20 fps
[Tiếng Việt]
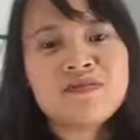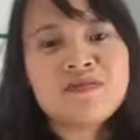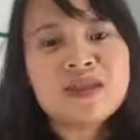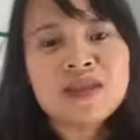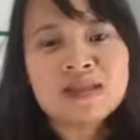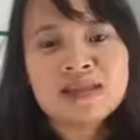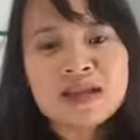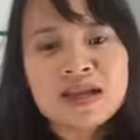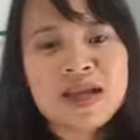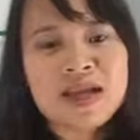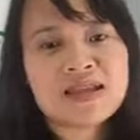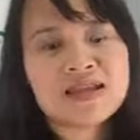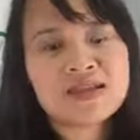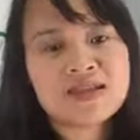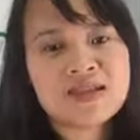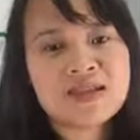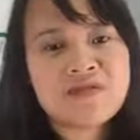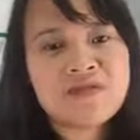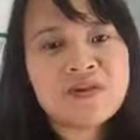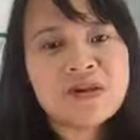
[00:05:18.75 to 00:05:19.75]
vì tất cả
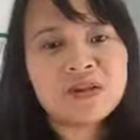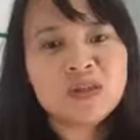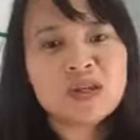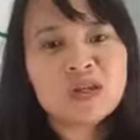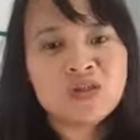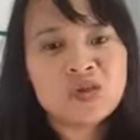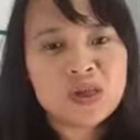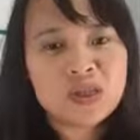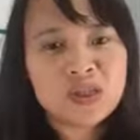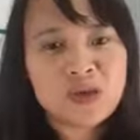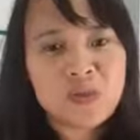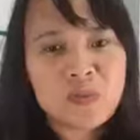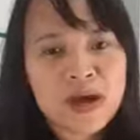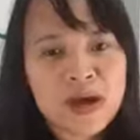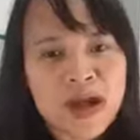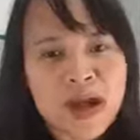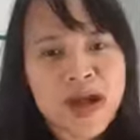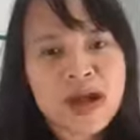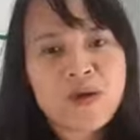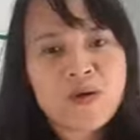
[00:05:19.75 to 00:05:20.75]
những cái phương tiện truyền thông
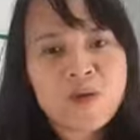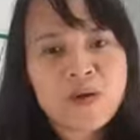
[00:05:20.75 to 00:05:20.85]
khác,